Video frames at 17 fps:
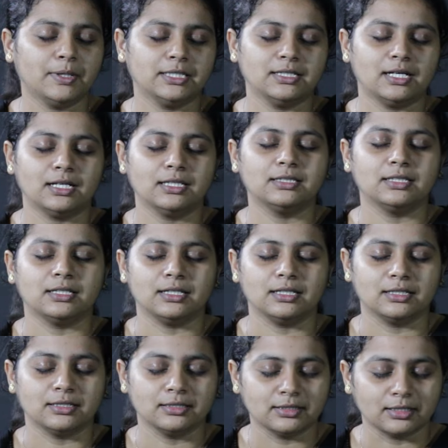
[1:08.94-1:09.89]
மைதானத்தில்
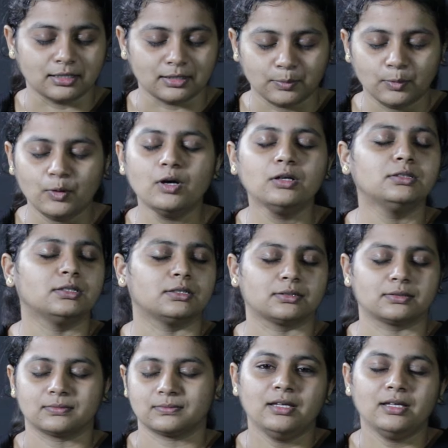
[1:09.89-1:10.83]
இருந்திருந்த போது
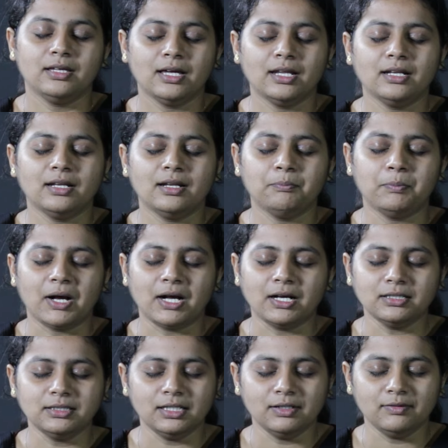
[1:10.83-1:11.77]
என்
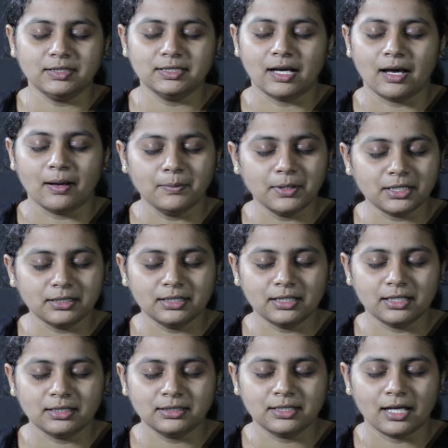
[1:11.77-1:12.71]
பக்கத்தில் வந்து
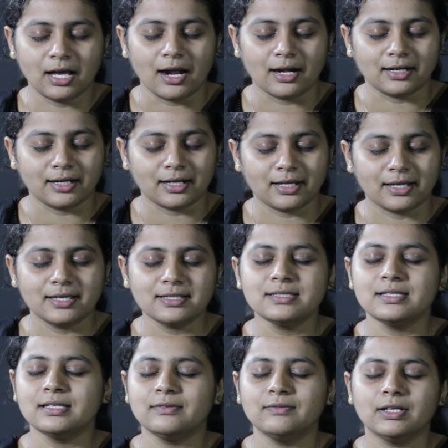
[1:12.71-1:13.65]
அமர்ந்திருந்த அழகிய
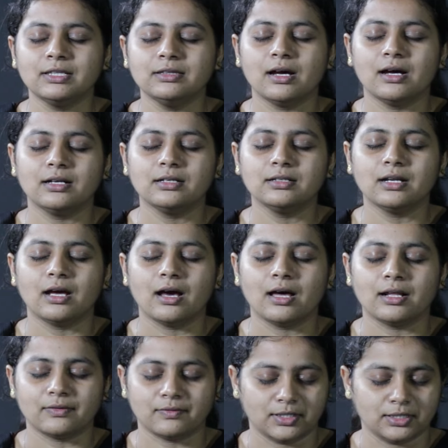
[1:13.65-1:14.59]
சிறுவன்தான்
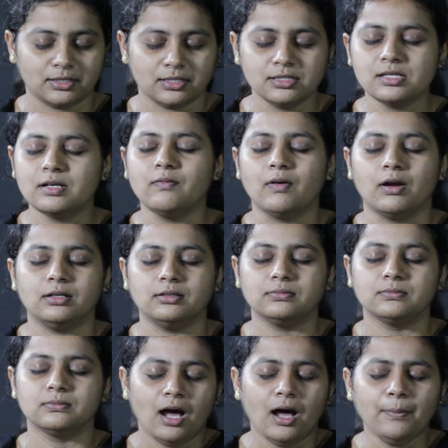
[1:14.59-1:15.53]
அரவிந்த் கெஜ்ரிவால்
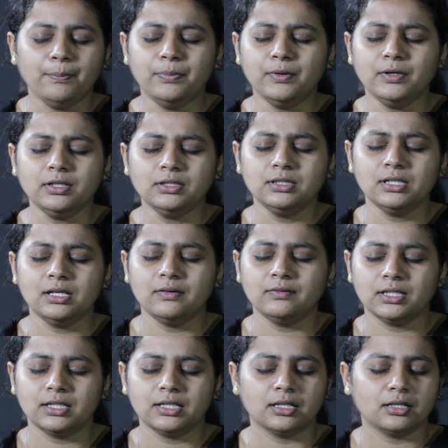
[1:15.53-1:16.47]
அப்பொழுது
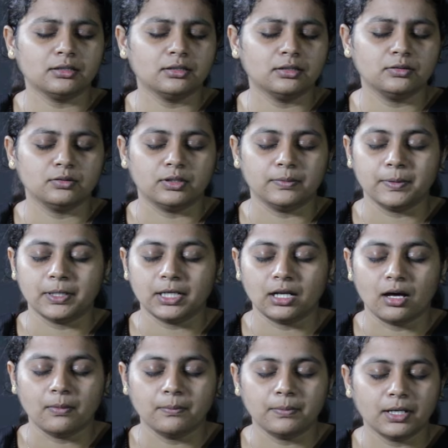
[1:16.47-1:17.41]
அவனுக்கு இருந்த
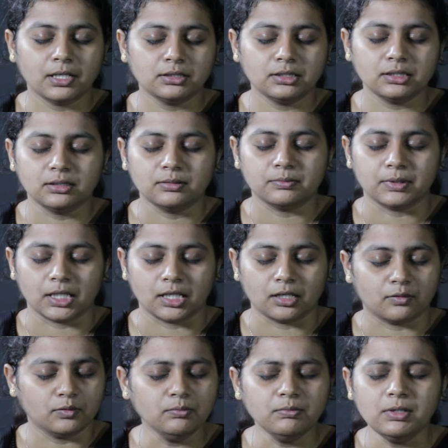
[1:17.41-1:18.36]
எல்லாம் பார்த்து
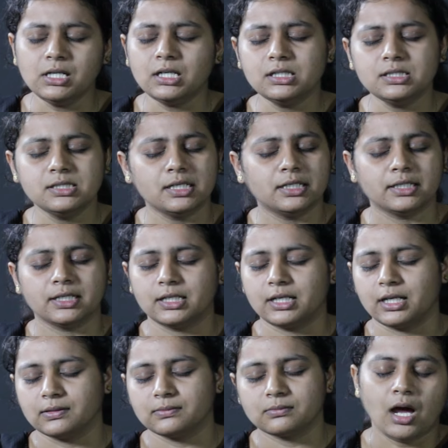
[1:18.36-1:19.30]
மிகவும் மகிழ்ச்சி
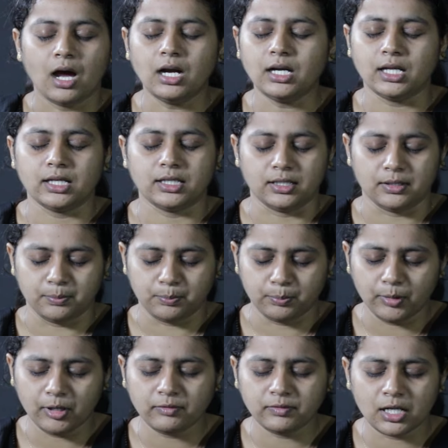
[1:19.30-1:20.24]
அடைகிறேன் ஆனால்
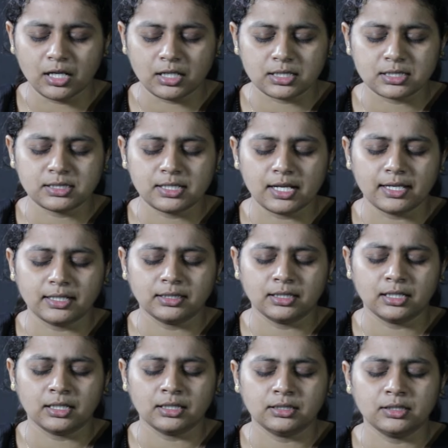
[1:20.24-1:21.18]
இப்போ அவர் அரெஸ்ட்
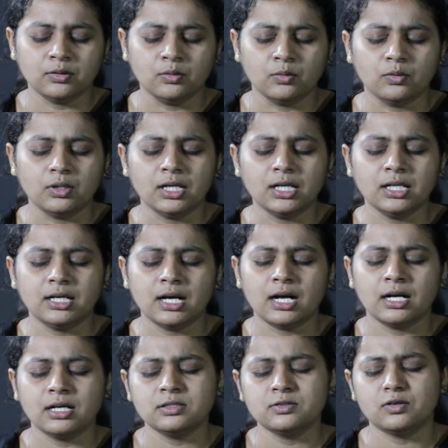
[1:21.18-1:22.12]
ஆயிருக்கிறது
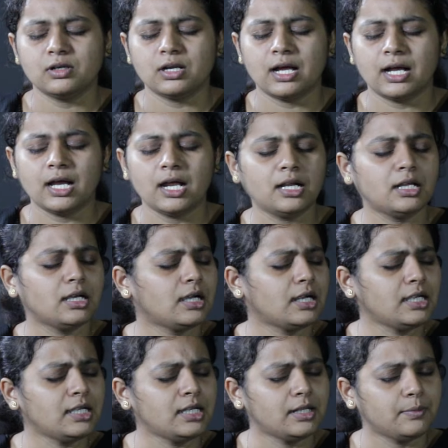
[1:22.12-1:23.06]
ஊழலுக்காகன்னு சொல்கிறாங்க ஆனால்
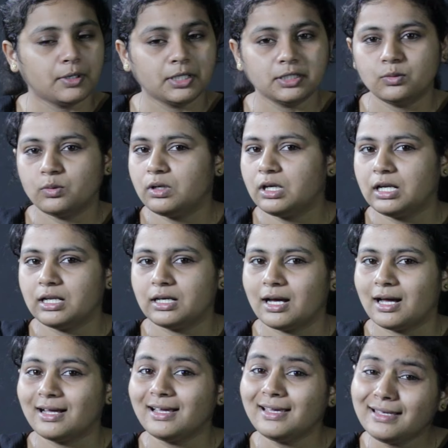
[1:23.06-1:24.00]
கண்டிப்பாக அது
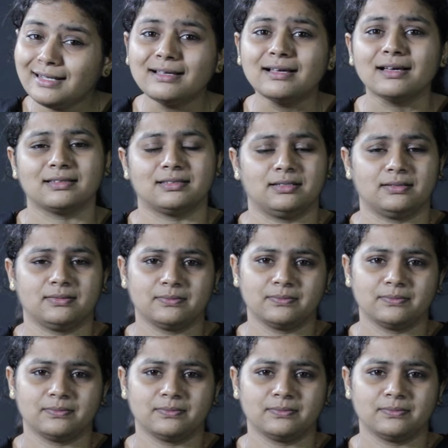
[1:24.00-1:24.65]
ஊழலுக்காக இருக்காது